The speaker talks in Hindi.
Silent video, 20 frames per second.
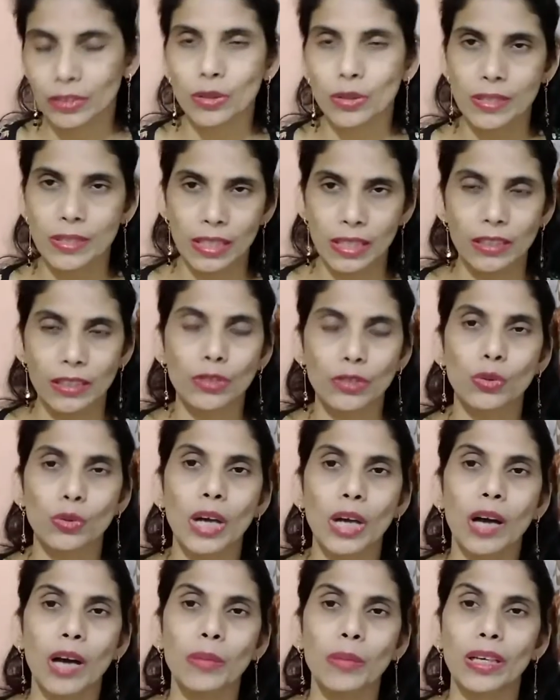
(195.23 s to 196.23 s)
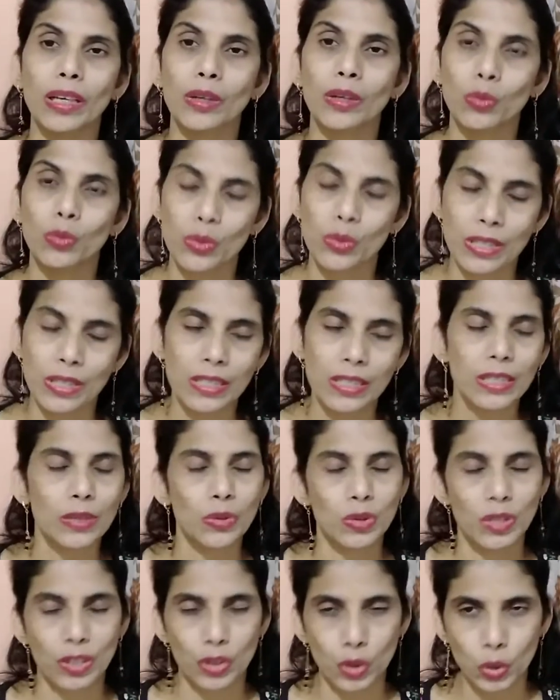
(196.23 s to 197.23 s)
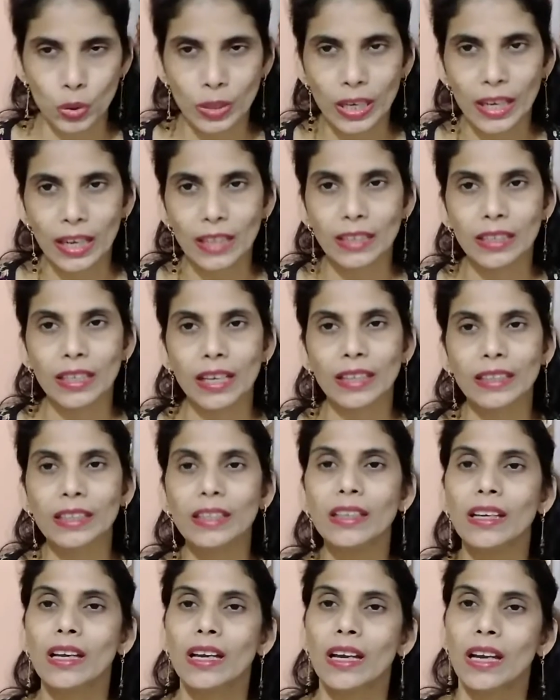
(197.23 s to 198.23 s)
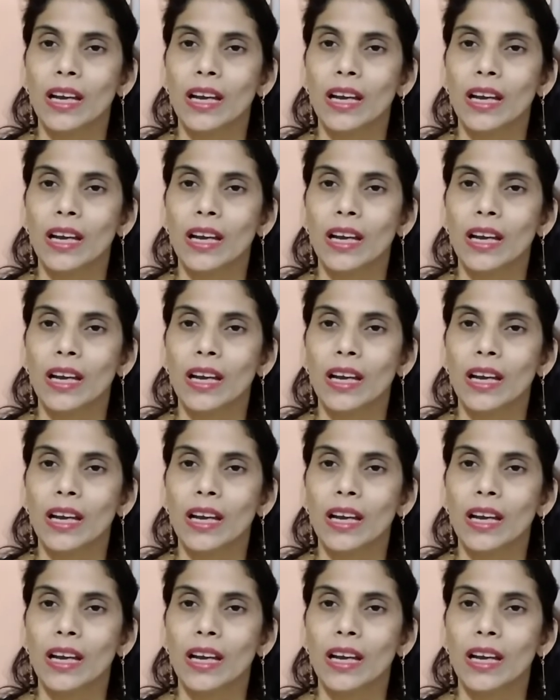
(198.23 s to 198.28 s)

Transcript: जो सर्दी जुकाम है उससे उसे छुटकारा दिलाइए